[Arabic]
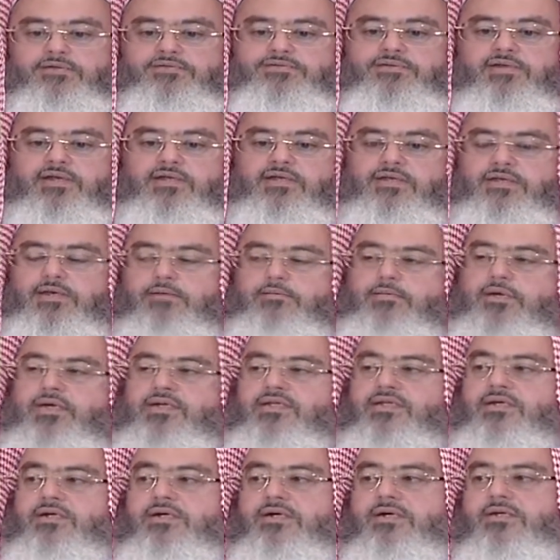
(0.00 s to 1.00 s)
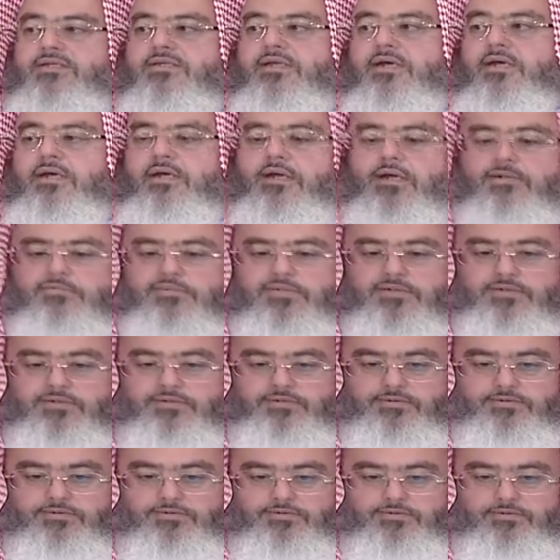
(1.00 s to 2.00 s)
فإذا مات انقطع الأمر
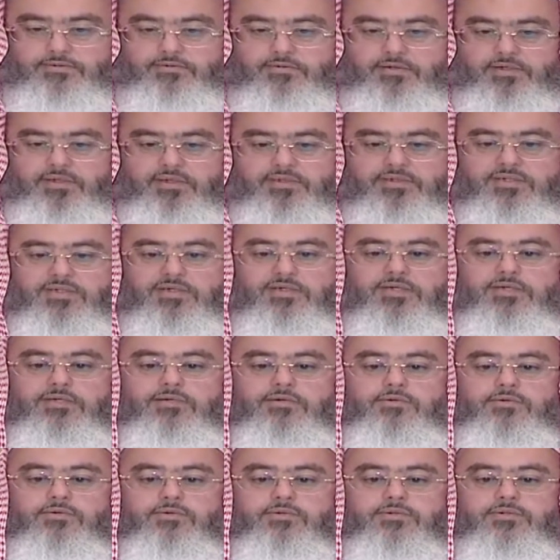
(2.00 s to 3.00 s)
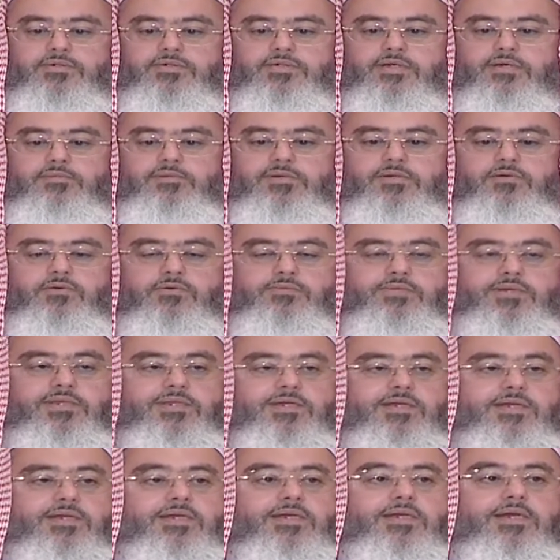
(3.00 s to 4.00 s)
ويصير جميع
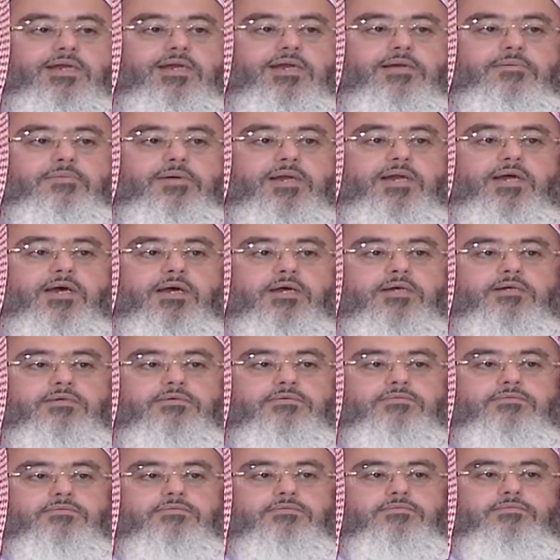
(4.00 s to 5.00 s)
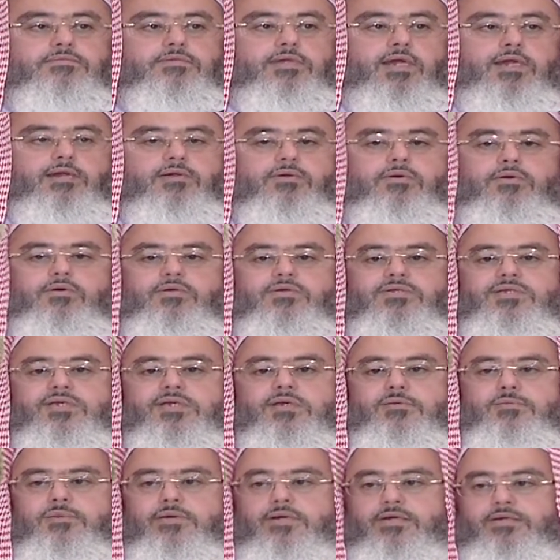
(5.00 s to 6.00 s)
بدنه إلى البلاء يعني كله
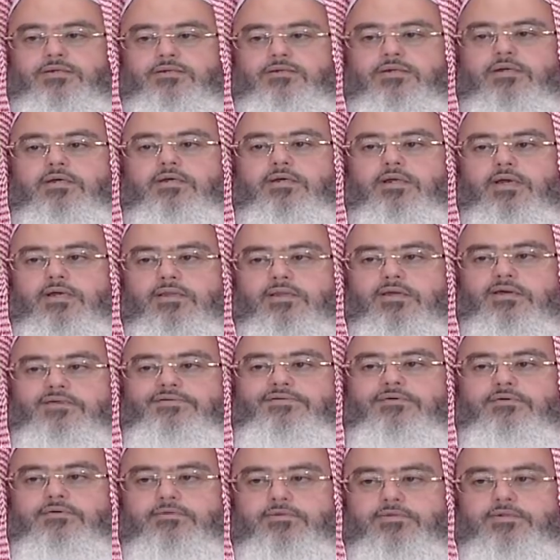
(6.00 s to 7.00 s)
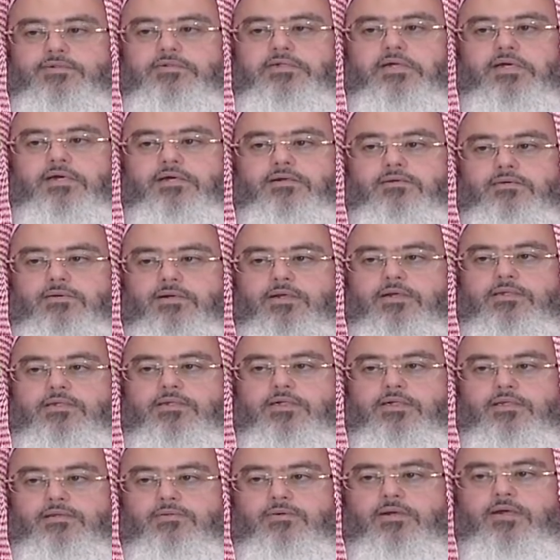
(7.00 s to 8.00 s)
سيبلى الأظافر والشعر
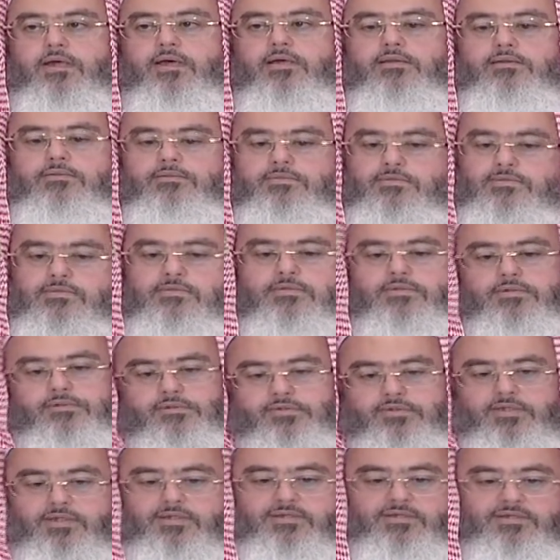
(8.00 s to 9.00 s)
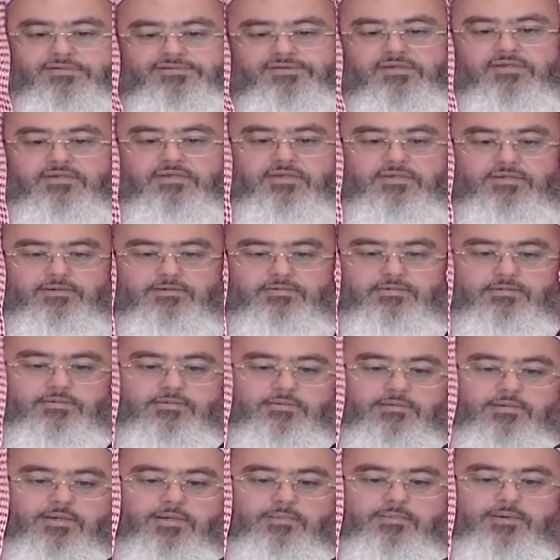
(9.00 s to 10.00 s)
والجلد والعظم كله سيتفتت
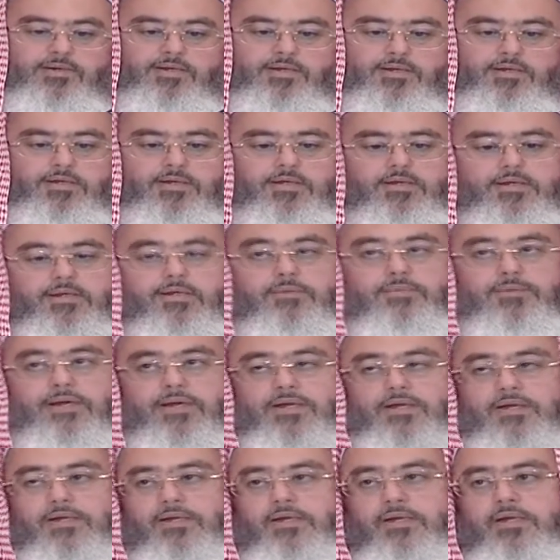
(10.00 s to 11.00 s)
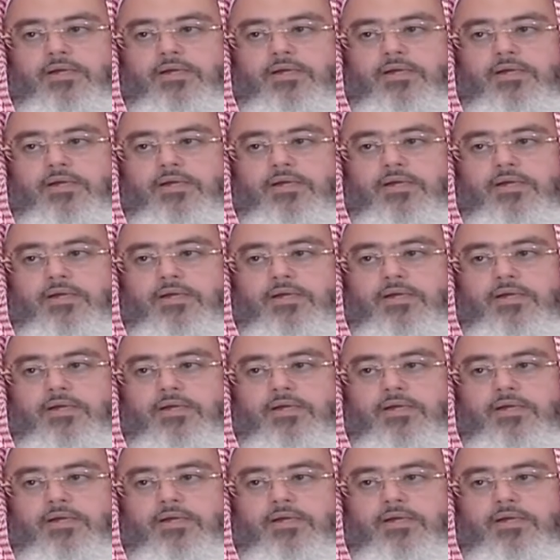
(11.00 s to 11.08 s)
يبلى يبلى